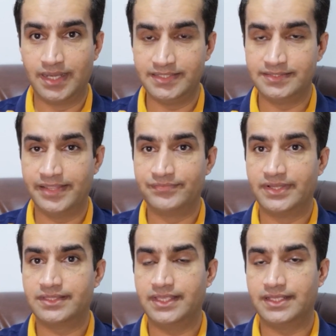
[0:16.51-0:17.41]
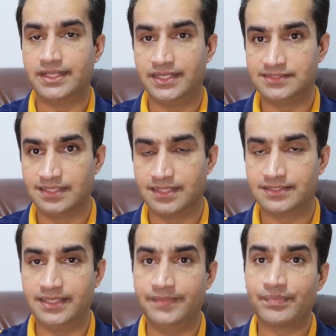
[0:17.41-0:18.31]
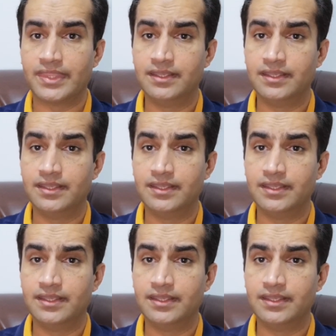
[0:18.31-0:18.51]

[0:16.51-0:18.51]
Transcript: गाड़ी ड्राइव करते हैं गाड़ी चलाते हैं